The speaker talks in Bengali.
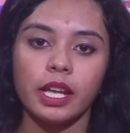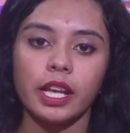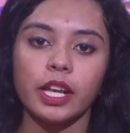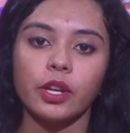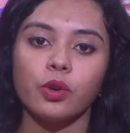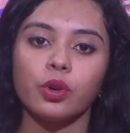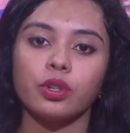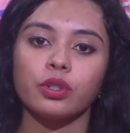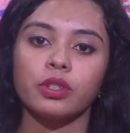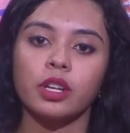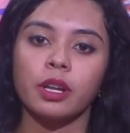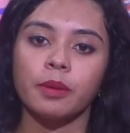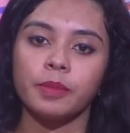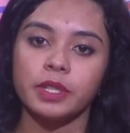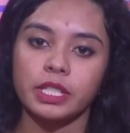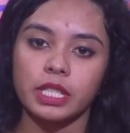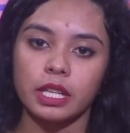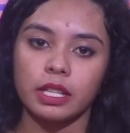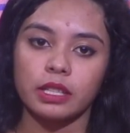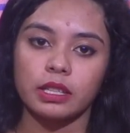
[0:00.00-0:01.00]
এই ঘটনার
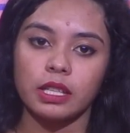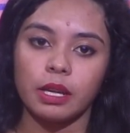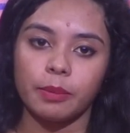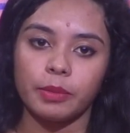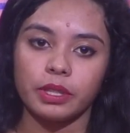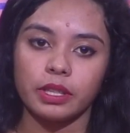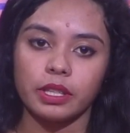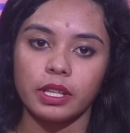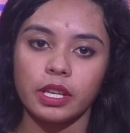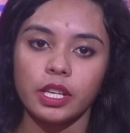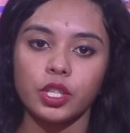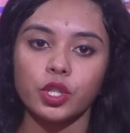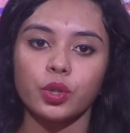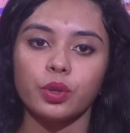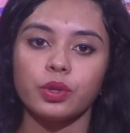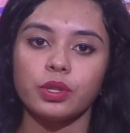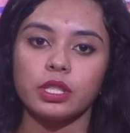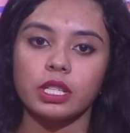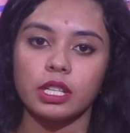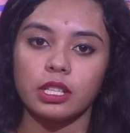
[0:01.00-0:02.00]
বিচারের দাবিতে
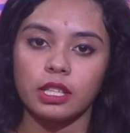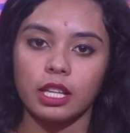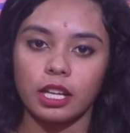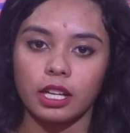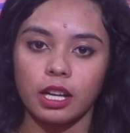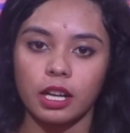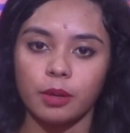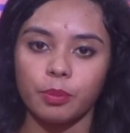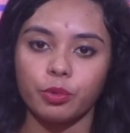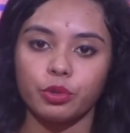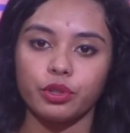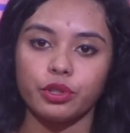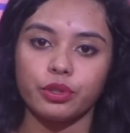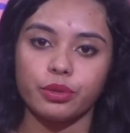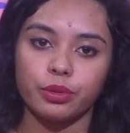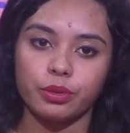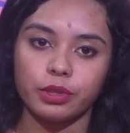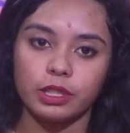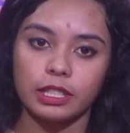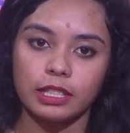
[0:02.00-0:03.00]
সোচ্চার থাকার
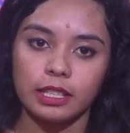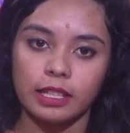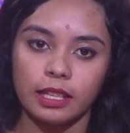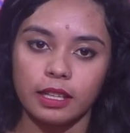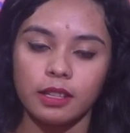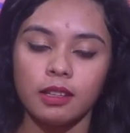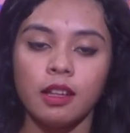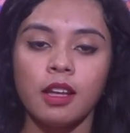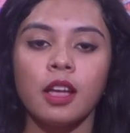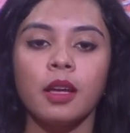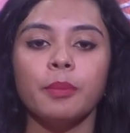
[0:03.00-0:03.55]
প্রতিশ্রুতি দিলেন